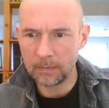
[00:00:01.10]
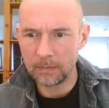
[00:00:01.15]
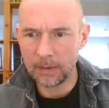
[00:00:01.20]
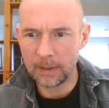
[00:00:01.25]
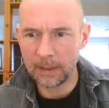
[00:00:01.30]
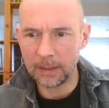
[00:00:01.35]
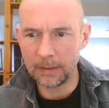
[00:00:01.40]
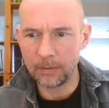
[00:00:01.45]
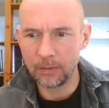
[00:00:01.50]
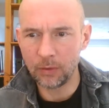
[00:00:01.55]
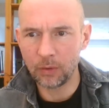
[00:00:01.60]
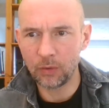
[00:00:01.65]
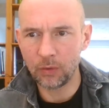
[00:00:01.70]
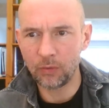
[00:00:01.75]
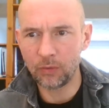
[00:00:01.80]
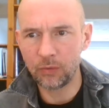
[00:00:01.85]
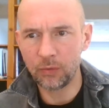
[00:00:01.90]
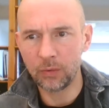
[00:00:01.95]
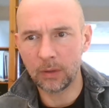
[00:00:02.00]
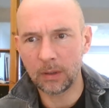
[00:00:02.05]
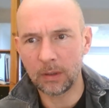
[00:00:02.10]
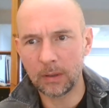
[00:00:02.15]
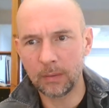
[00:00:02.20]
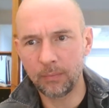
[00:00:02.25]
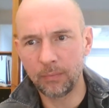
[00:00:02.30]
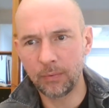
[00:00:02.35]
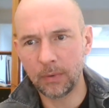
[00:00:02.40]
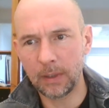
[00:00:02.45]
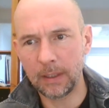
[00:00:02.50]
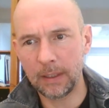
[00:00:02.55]
Voilà, de retour euh,
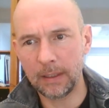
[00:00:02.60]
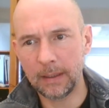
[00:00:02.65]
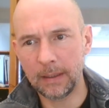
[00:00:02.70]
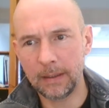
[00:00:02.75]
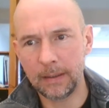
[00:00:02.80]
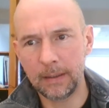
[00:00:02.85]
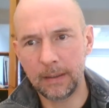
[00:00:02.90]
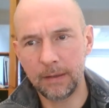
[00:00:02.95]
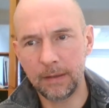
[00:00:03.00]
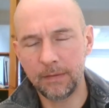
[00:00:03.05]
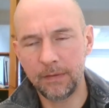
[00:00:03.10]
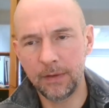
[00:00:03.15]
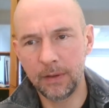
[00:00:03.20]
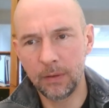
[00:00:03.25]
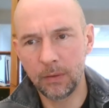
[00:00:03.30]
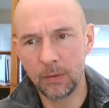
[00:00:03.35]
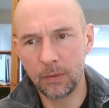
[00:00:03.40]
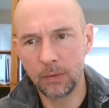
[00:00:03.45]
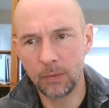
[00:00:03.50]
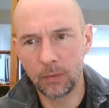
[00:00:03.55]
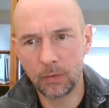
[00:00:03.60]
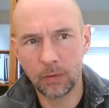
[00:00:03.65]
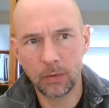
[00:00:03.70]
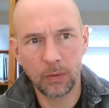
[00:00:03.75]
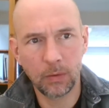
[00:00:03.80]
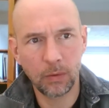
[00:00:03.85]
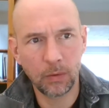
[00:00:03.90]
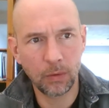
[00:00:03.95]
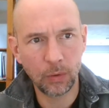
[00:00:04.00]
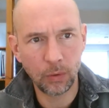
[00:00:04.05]
pour la, vidéo donc
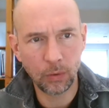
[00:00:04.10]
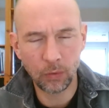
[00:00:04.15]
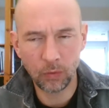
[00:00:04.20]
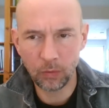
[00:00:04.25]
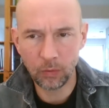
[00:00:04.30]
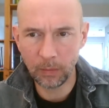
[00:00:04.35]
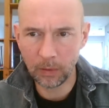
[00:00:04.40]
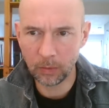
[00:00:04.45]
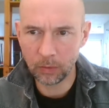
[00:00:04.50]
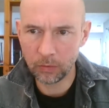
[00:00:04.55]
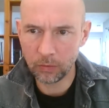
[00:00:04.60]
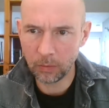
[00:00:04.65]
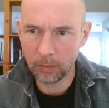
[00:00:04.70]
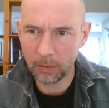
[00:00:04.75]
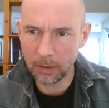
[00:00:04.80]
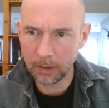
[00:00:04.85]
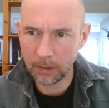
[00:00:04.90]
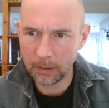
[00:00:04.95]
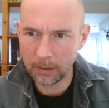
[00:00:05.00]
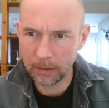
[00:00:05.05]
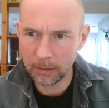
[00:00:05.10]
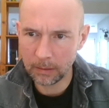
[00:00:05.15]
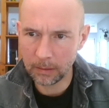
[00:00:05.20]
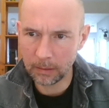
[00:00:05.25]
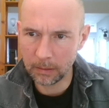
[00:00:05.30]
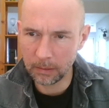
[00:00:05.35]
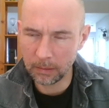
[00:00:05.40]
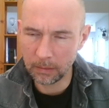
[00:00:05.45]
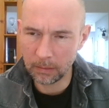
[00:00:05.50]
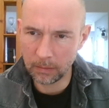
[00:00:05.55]
euh, numéro 3.
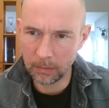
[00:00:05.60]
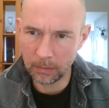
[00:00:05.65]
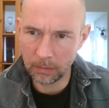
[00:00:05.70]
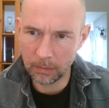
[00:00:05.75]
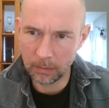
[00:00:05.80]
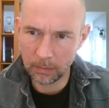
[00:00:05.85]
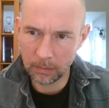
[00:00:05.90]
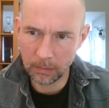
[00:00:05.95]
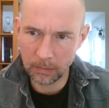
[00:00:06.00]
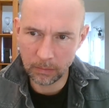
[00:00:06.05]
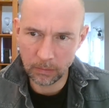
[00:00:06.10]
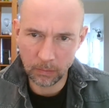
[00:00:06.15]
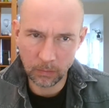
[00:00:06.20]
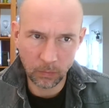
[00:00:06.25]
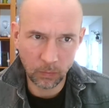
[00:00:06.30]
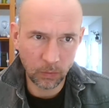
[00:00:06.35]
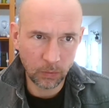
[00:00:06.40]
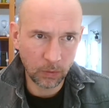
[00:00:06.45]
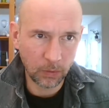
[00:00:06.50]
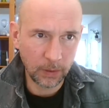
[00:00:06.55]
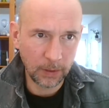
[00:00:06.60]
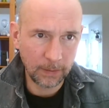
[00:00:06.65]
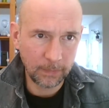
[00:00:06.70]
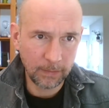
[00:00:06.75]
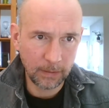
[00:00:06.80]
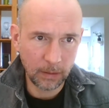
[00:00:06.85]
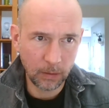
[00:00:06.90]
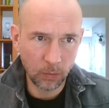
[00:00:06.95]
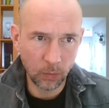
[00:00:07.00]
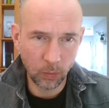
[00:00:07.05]
Euh, on en
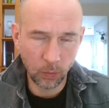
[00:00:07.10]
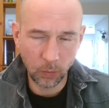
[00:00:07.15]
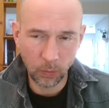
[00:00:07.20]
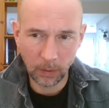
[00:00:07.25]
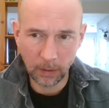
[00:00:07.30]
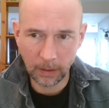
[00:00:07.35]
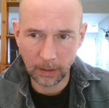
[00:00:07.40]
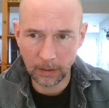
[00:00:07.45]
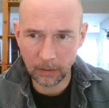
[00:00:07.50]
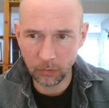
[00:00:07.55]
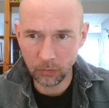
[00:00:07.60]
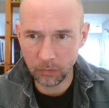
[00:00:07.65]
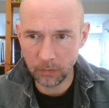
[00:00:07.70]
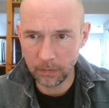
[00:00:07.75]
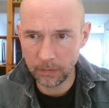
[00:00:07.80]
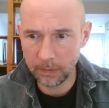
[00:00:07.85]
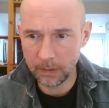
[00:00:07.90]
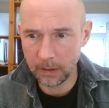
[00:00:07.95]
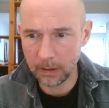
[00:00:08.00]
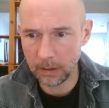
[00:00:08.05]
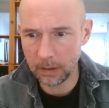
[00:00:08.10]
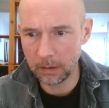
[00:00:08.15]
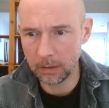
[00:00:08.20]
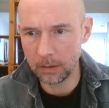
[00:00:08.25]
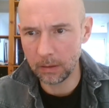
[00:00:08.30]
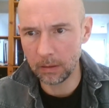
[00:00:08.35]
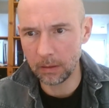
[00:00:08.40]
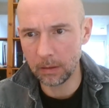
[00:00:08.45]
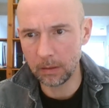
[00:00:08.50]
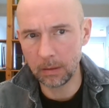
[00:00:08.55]
était donc à étudier
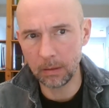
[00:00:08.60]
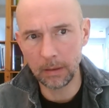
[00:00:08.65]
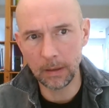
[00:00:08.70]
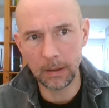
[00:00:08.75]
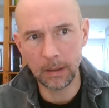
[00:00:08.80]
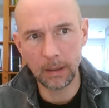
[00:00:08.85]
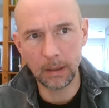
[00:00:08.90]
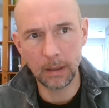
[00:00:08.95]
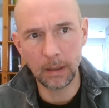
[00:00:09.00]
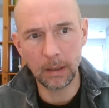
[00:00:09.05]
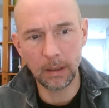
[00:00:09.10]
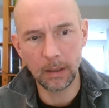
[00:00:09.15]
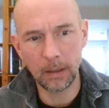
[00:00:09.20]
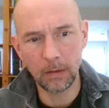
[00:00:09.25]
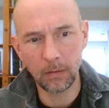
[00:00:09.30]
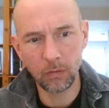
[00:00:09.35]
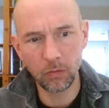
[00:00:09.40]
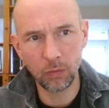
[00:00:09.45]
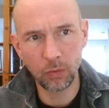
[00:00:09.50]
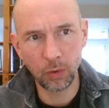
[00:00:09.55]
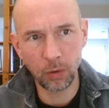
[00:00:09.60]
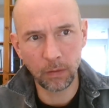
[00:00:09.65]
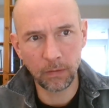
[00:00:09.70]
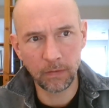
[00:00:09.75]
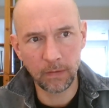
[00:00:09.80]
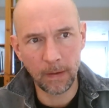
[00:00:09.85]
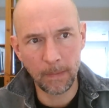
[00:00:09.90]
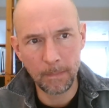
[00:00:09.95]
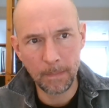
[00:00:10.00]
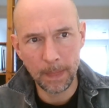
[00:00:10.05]
les,
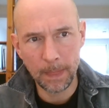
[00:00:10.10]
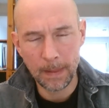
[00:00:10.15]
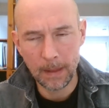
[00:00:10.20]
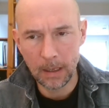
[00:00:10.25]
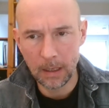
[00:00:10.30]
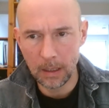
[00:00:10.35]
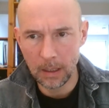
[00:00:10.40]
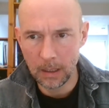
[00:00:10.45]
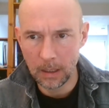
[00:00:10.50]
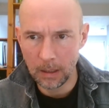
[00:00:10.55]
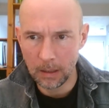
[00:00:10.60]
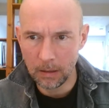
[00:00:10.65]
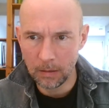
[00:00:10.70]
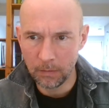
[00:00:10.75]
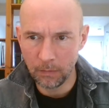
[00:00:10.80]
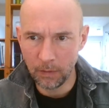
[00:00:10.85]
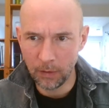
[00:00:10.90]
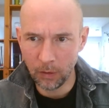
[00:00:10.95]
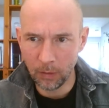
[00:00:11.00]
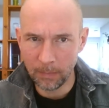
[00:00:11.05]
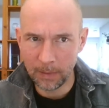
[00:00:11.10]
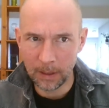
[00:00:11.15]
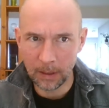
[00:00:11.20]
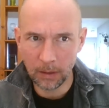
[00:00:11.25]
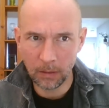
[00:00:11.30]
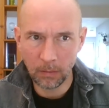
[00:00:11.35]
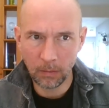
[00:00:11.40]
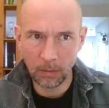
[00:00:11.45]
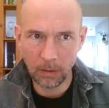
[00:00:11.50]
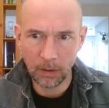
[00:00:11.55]
sources. Voyons
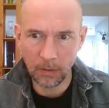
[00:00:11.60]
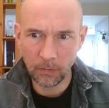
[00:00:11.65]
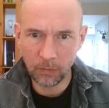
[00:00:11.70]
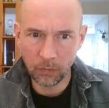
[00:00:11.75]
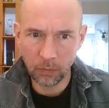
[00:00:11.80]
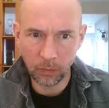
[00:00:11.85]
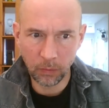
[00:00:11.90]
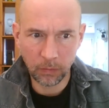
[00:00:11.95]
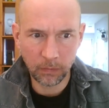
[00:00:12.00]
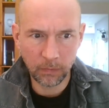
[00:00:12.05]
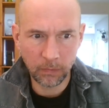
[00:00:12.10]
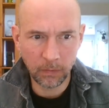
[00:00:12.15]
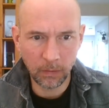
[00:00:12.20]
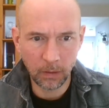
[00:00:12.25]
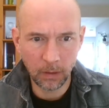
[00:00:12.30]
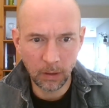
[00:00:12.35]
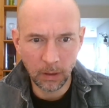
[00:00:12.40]
maintenant les sources